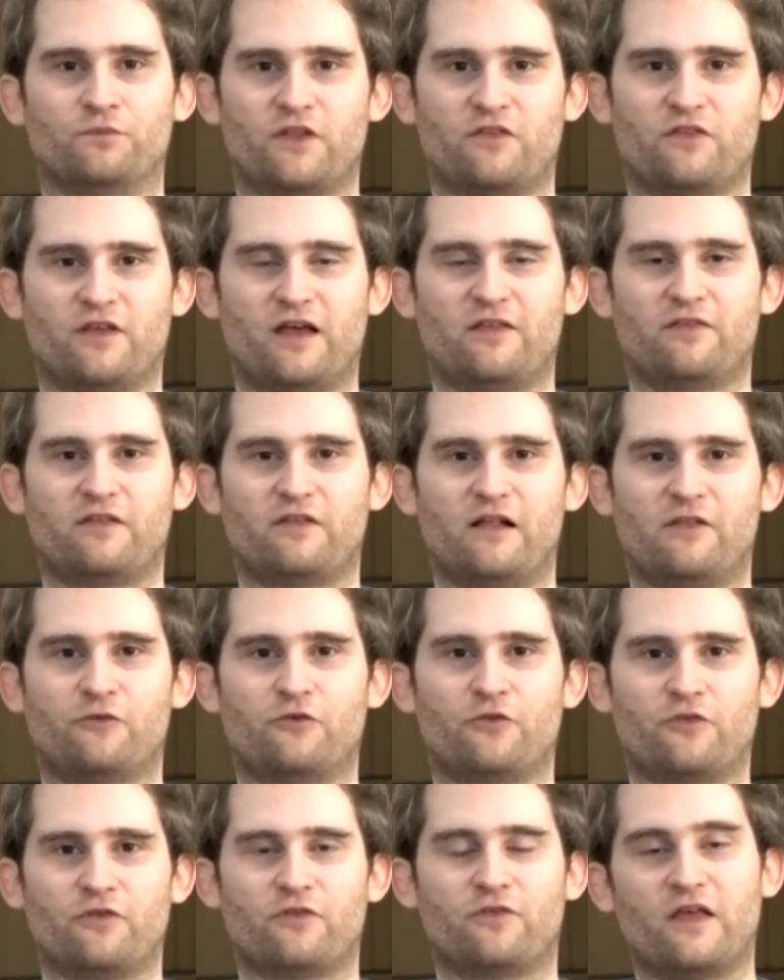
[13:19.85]
Das heißt also,
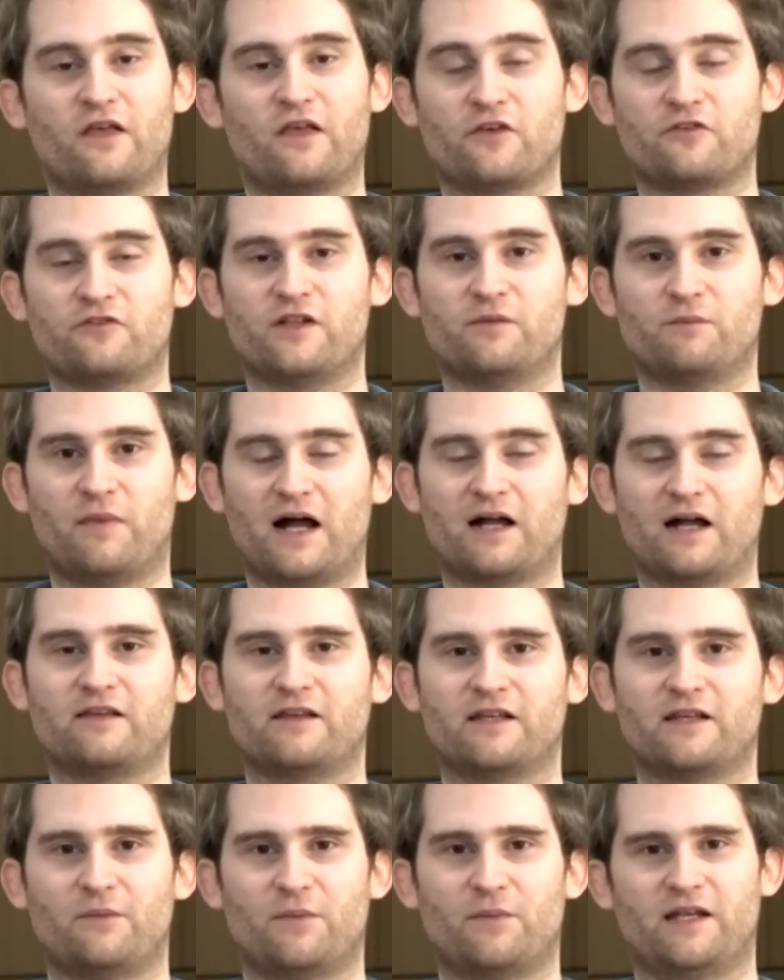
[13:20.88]
es ist sehr, sehr viel
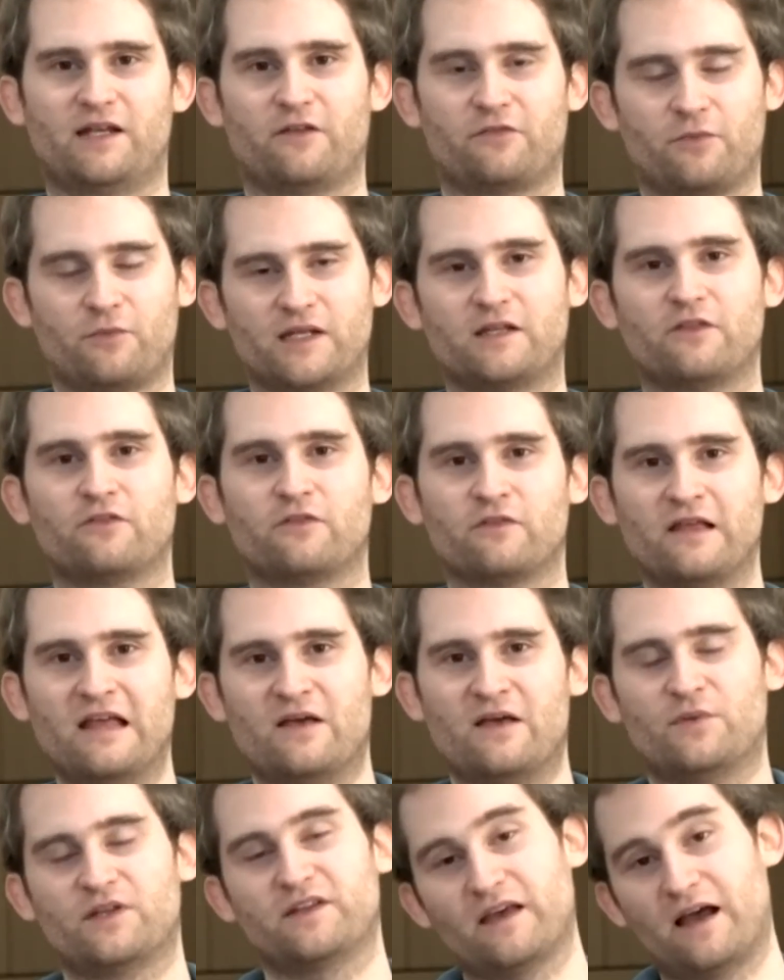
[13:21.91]
Marketing dabei, dass man diesen
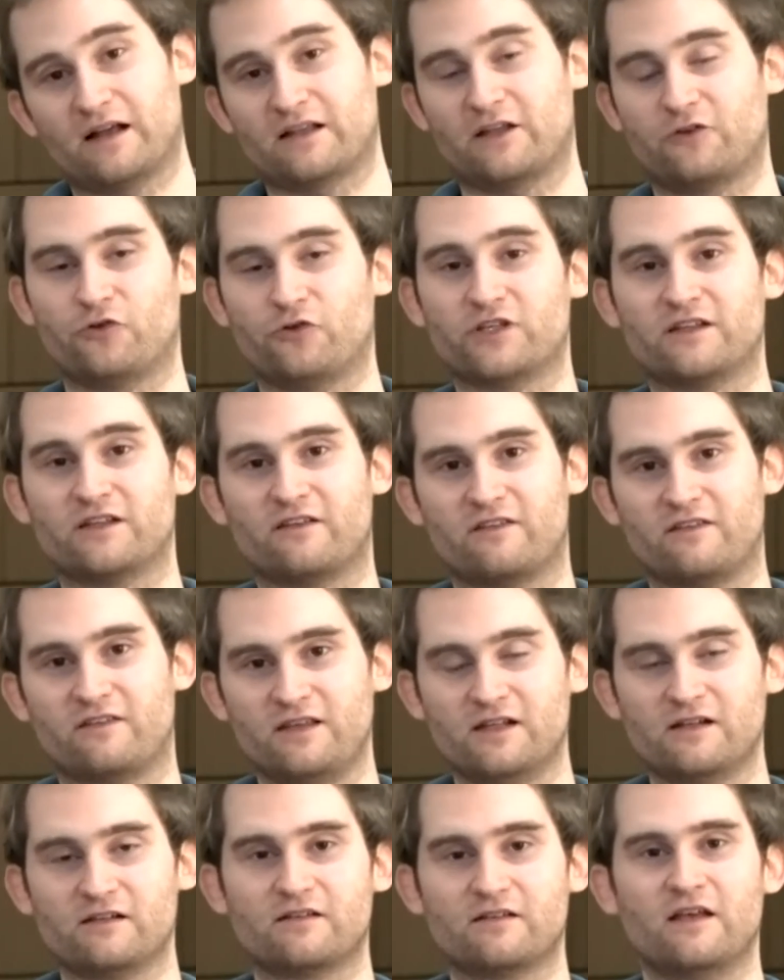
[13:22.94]
Betrag natürlich
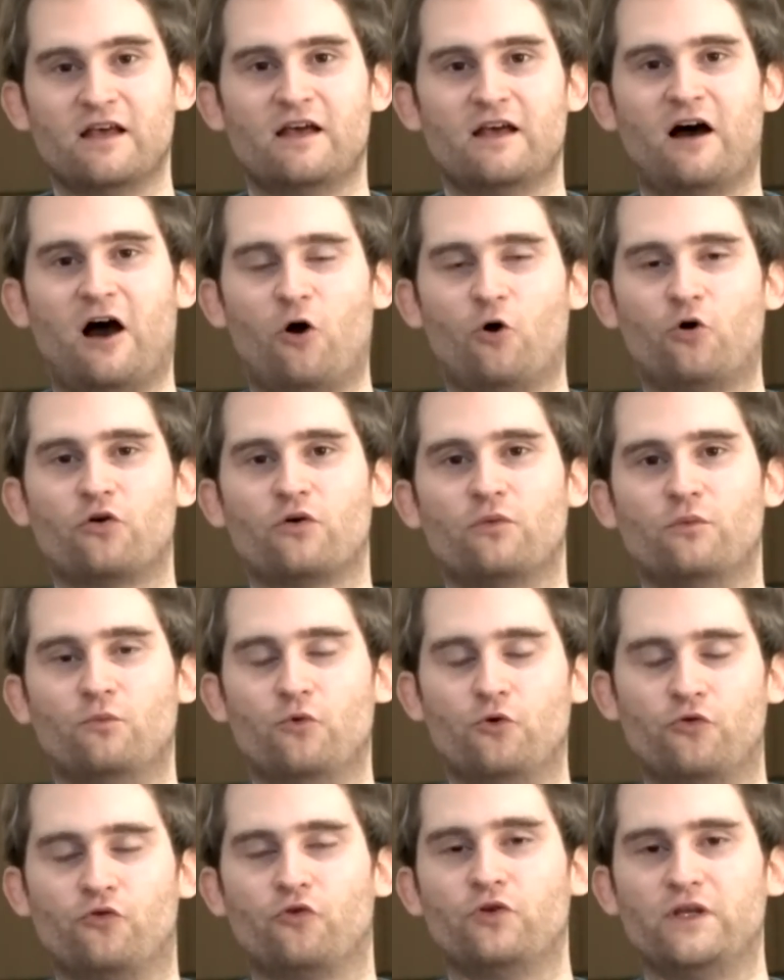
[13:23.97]
gezielt auch
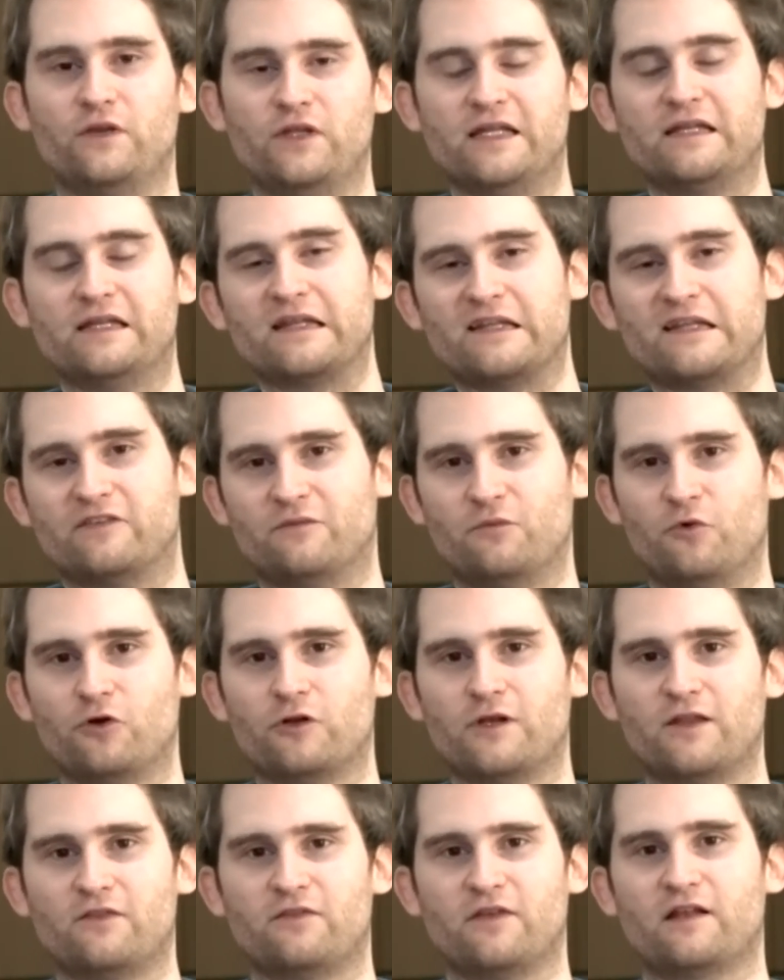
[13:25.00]
so niedrig wie
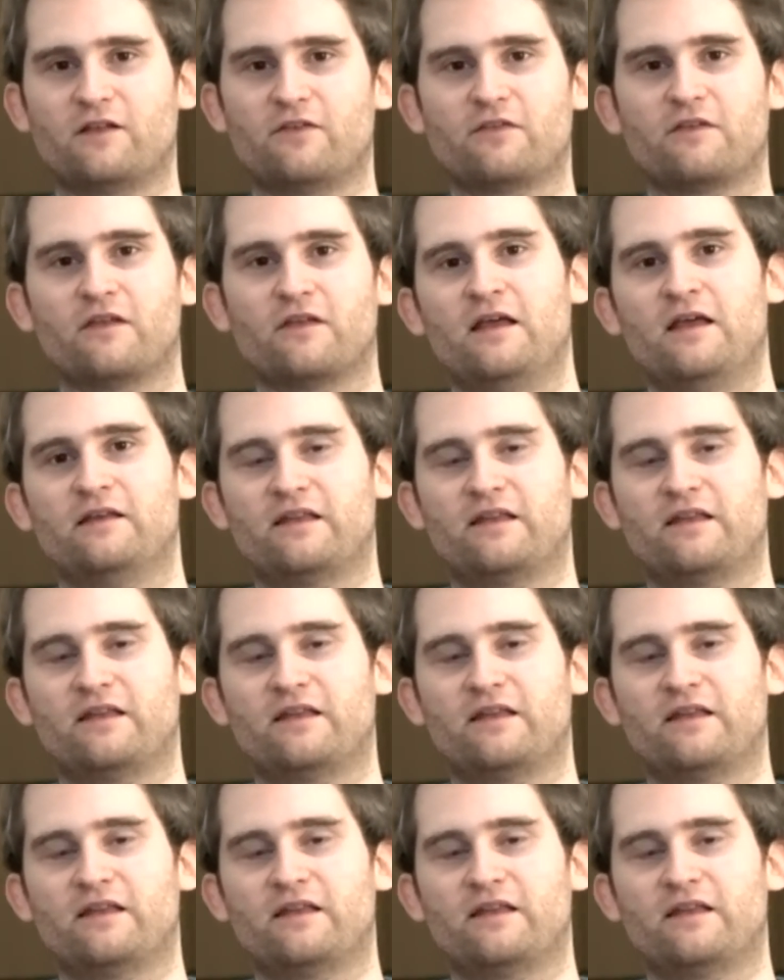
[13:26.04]
möglich setzt,